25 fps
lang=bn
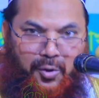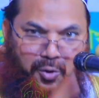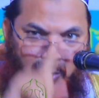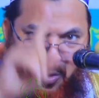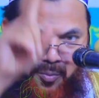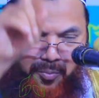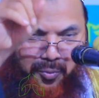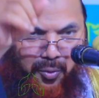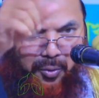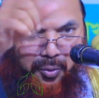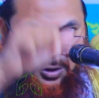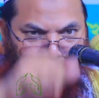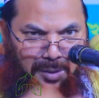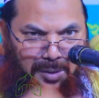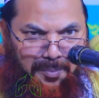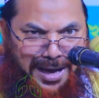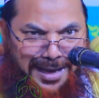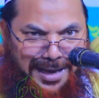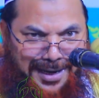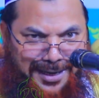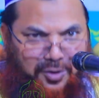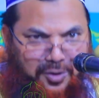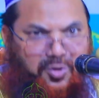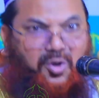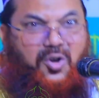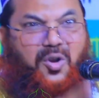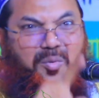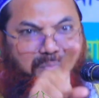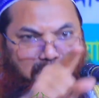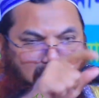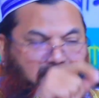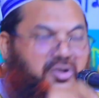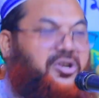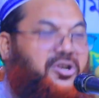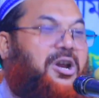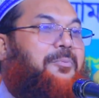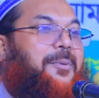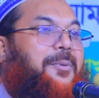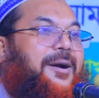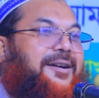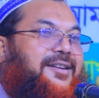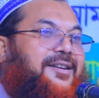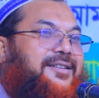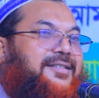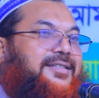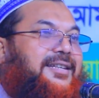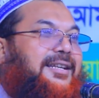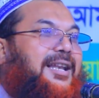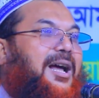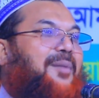নমরুদ্রে মারার জন্য মশা
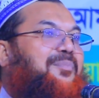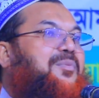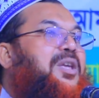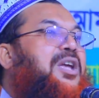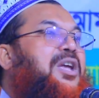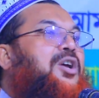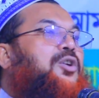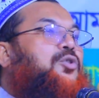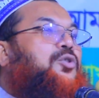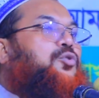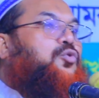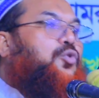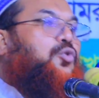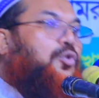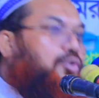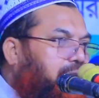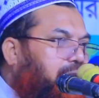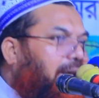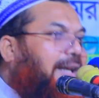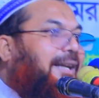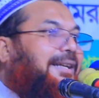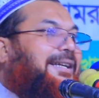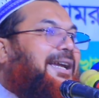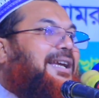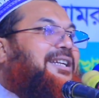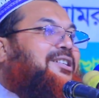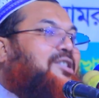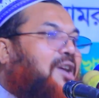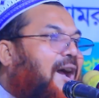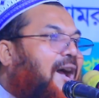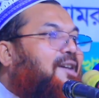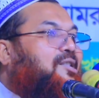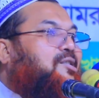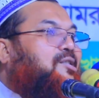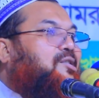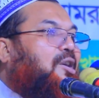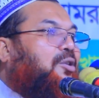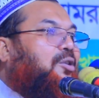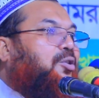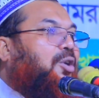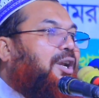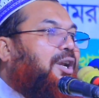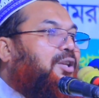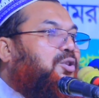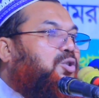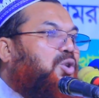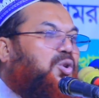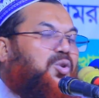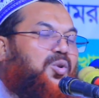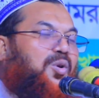পাঠাইছিলাম তোদেরকে সায়স্তা
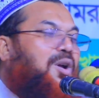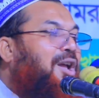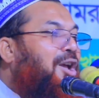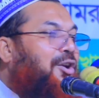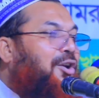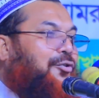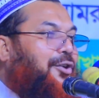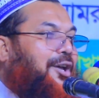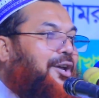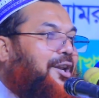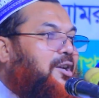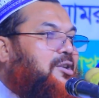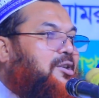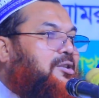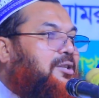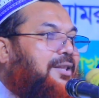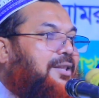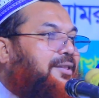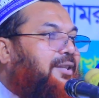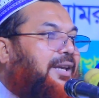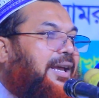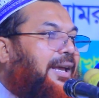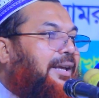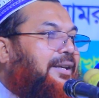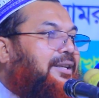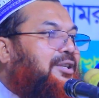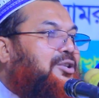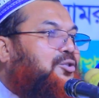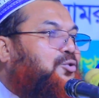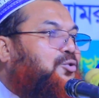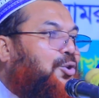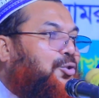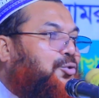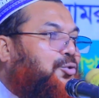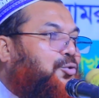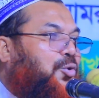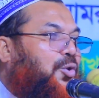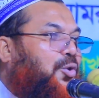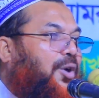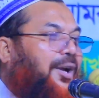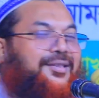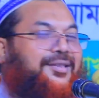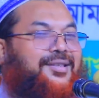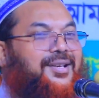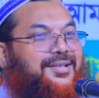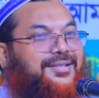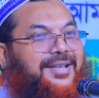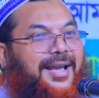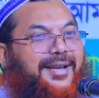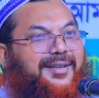করার জন্য ফেরেস্তা দিয়ে ইজ্জত
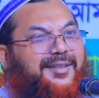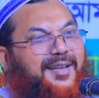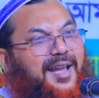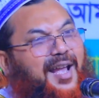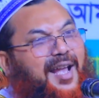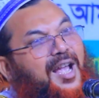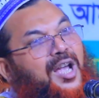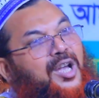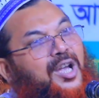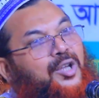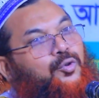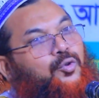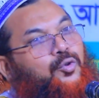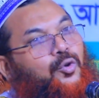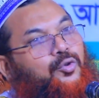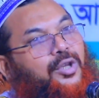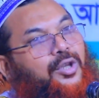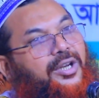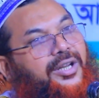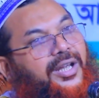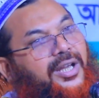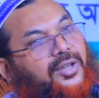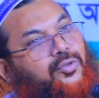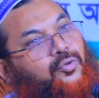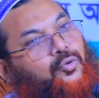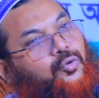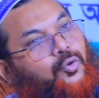খোয়াইতে চাই না তোদেরকে